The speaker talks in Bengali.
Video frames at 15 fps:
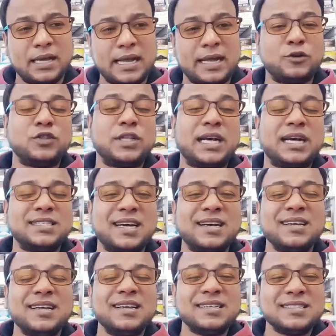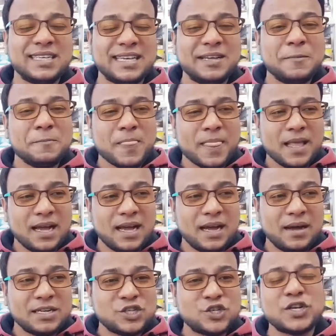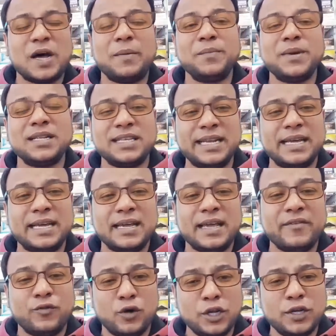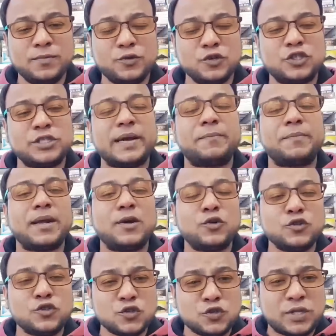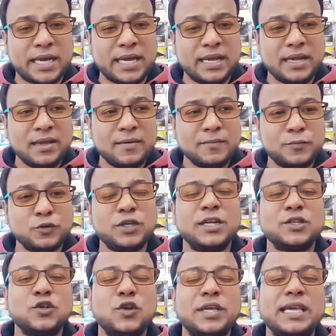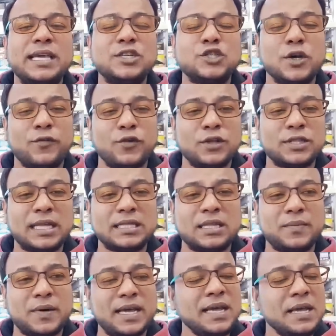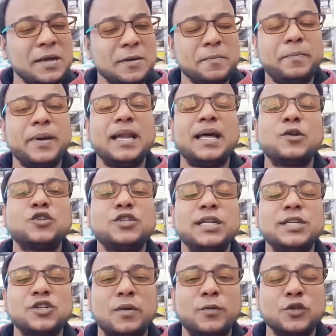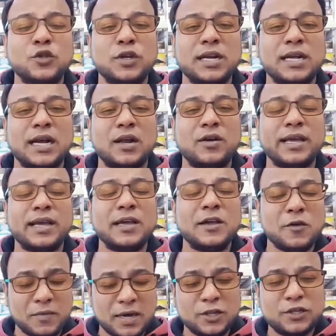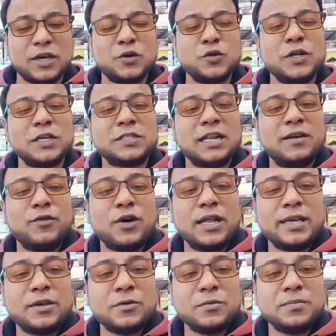এখন দেখা যাক যে সামনের দিনে এই ভলিউম টু চ্যাপ্টার টু যুদ্ধে পুতিন আসলে কী কী সফলতা আনতে পারে বেলারুশের এই সমর্থনের কারণে ভালো থাকুন আসসালামু আলাইকুম